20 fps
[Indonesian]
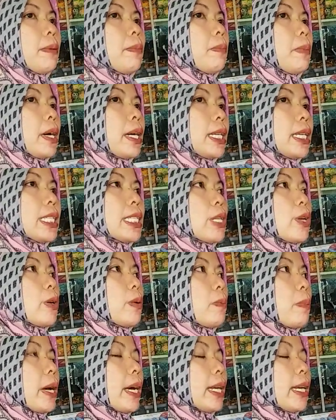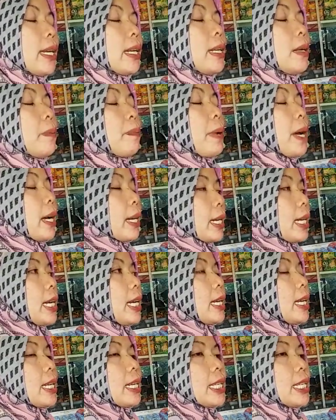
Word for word: pagi sore pakai dipakai